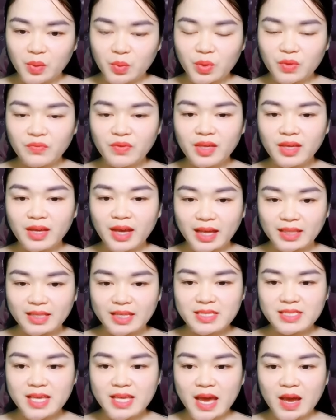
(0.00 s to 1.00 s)
Mời quý vị
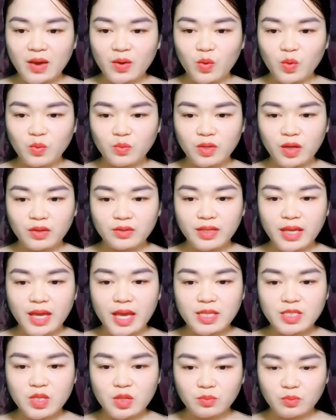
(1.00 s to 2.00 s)
khán thính giả cùng đón
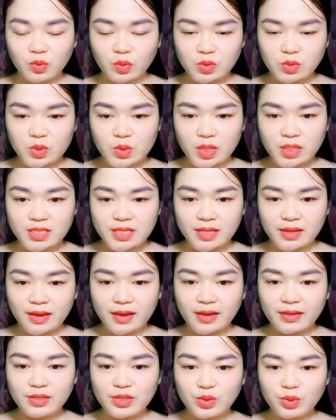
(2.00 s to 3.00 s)
nghe trọn bộ truyện
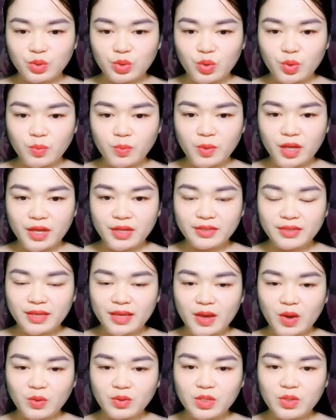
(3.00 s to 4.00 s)
trên kênh YouTube
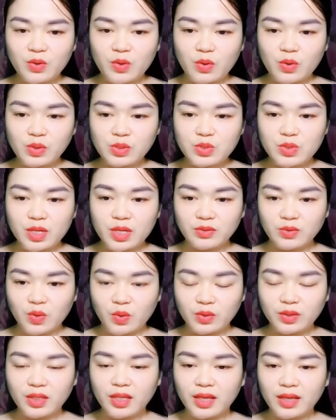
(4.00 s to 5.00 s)
Nghe Audio Truyện
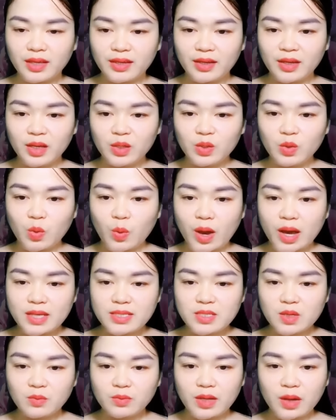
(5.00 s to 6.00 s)
Ngôn Tình
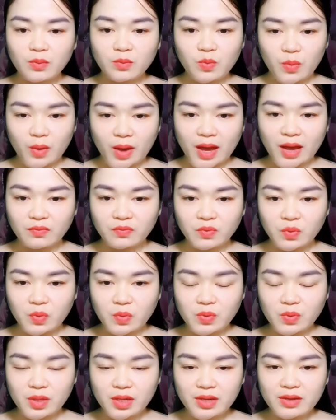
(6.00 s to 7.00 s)
qua giọng đọc của Hạ
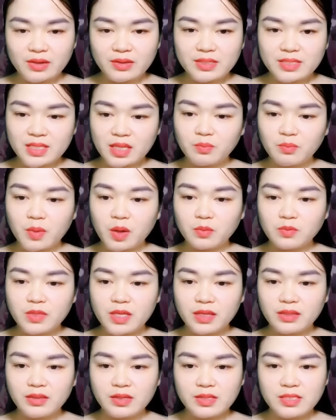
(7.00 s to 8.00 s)
Vũ. Rất
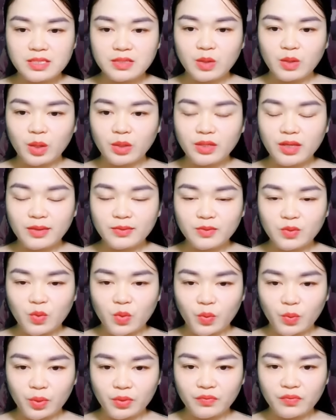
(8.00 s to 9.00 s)
mong nhận được sự đón
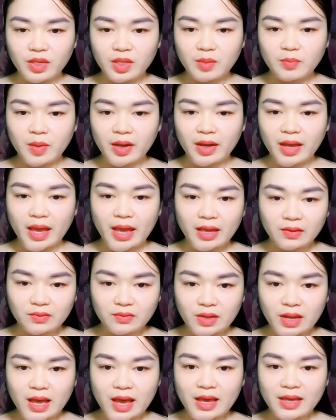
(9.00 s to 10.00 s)
nhận của quý vị bằng
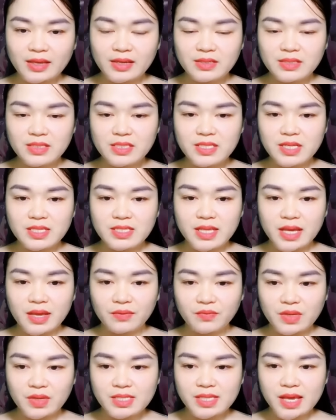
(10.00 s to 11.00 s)
cách like, chia
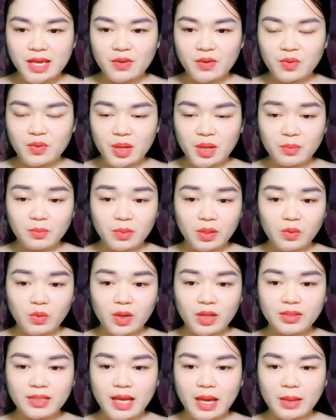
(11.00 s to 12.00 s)
sẻ video,
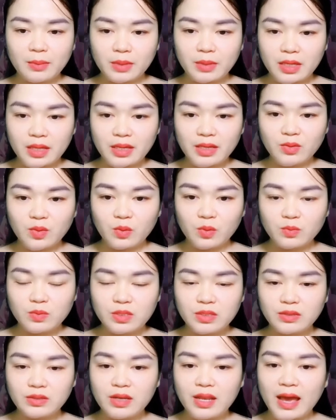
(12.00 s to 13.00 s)
bình luận cảm nghĩ
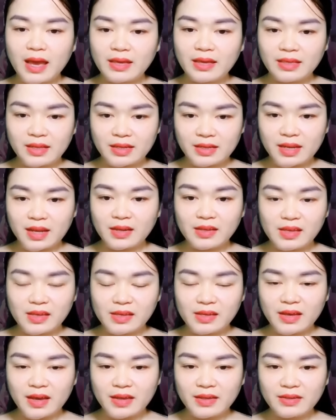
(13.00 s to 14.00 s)
cũng như là nhấn
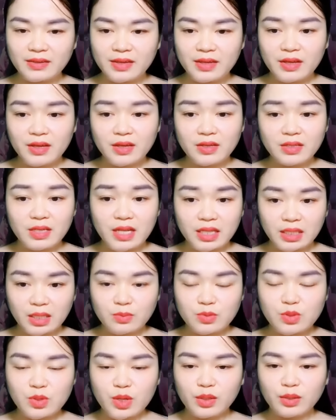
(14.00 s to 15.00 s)
đăng ký kênh để
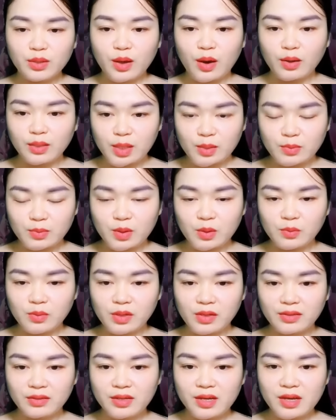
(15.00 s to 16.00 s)
team truyện có thêm
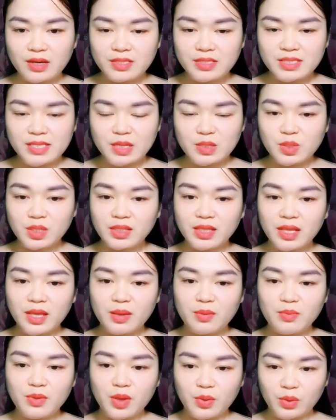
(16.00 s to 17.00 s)
động lực, sản xuất
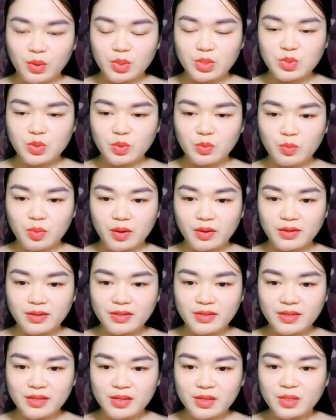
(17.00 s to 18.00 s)
thêm nhiều nội dung
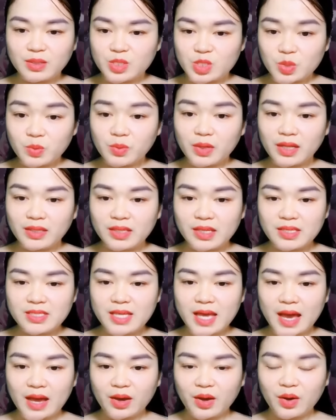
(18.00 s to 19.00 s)
mới. Chúc khán
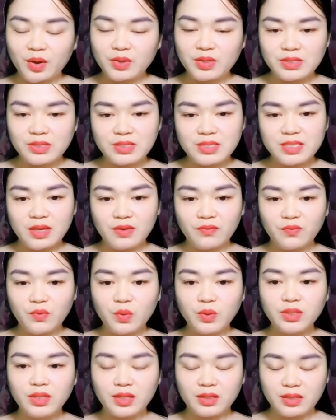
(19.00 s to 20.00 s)
thính giả có những giây
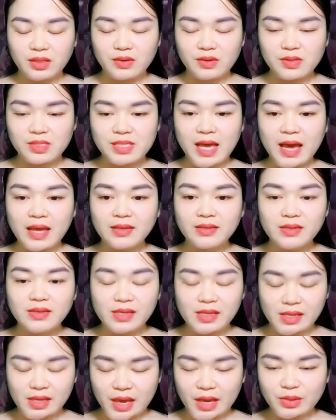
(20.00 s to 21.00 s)
phút thật thư
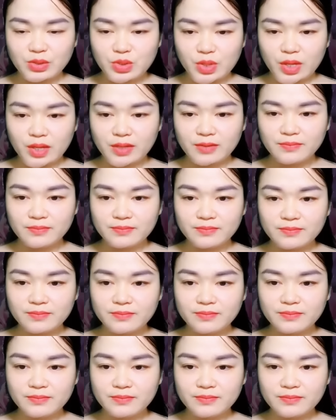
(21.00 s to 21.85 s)
giãn khi nghe truyện.